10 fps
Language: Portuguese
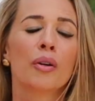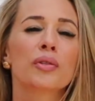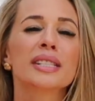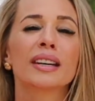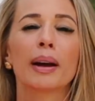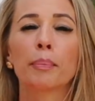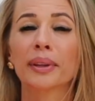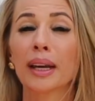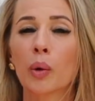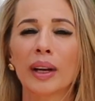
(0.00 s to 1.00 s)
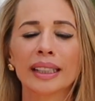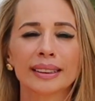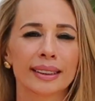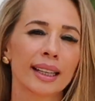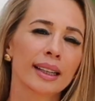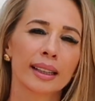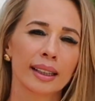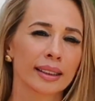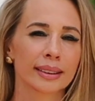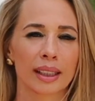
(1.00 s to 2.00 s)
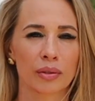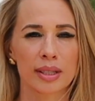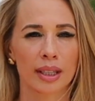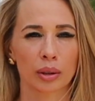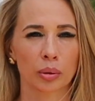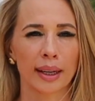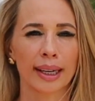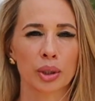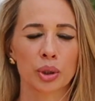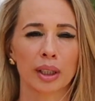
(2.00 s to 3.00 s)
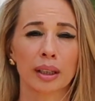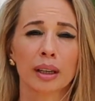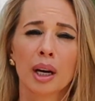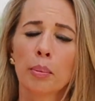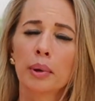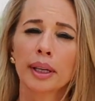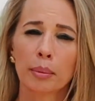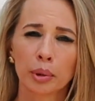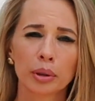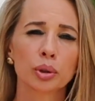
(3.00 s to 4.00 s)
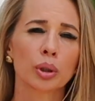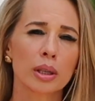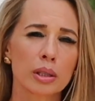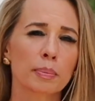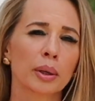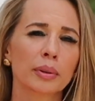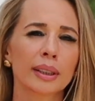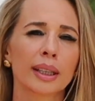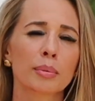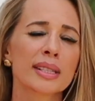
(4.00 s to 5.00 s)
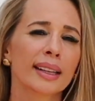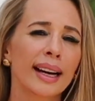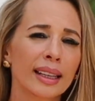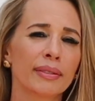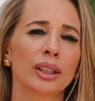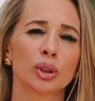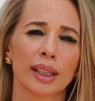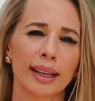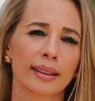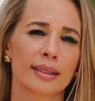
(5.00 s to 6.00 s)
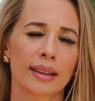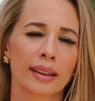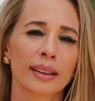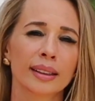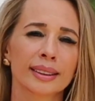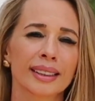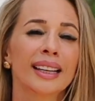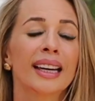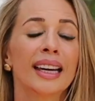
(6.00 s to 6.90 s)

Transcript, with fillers: Você vai poder conhecer a criança que você adotou a cartinha, porque muitos de nós nos perguntamos, será que vai chegar até essa criança?